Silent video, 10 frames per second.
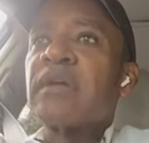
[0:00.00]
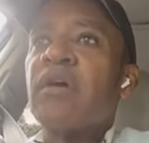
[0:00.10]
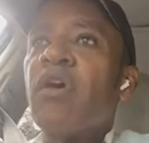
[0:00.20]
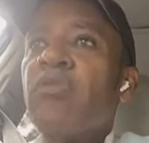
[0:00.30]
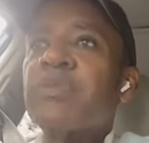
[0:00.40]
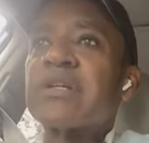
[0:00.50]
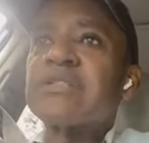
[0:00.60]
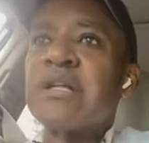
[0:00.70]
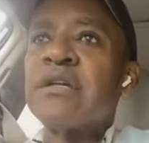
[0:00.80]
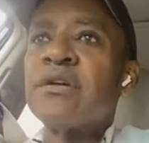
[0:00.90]
hombres
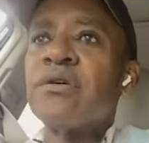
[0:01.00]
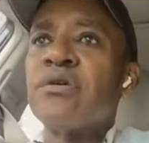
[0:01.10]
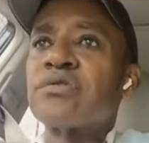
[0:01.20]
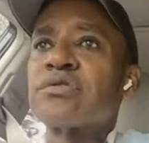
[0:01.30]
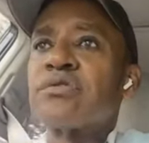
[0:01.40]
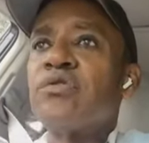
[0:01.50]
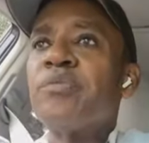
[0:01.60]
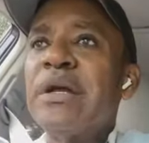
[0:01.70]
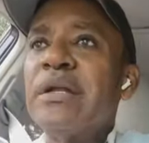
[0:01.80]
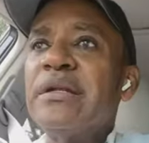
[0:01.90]
de Dios,
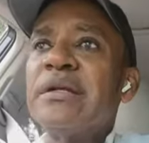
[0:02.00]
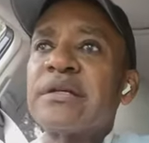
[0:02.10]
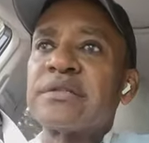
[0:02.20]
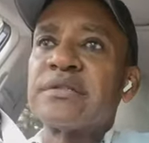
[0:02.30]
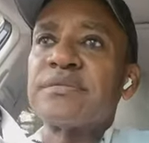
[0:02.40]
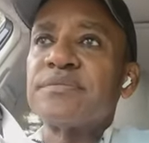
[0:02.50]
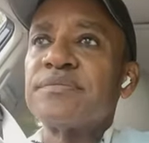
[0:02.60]
humildes,